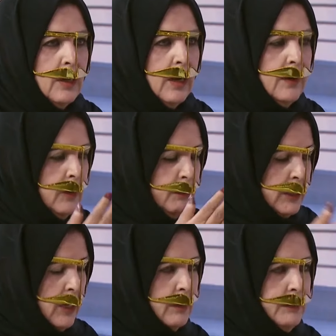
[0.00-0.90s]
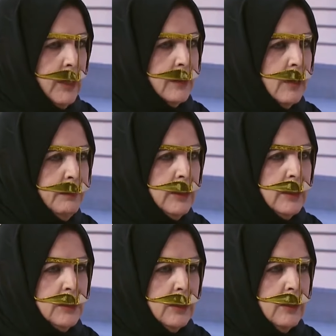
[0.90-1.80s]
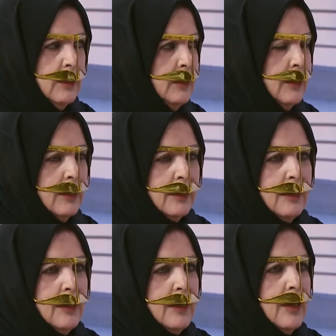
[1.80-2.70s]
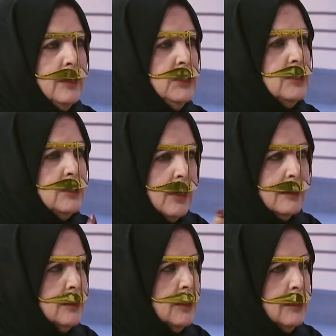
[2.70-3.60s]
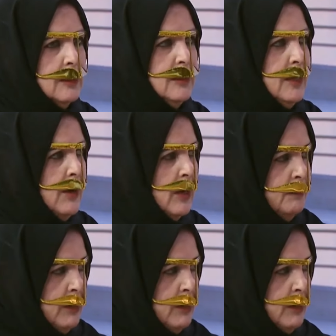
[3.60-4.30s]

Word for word: انا يوم اتابع اتابع الاشياء اللي يخليك تستانسي ان انا احب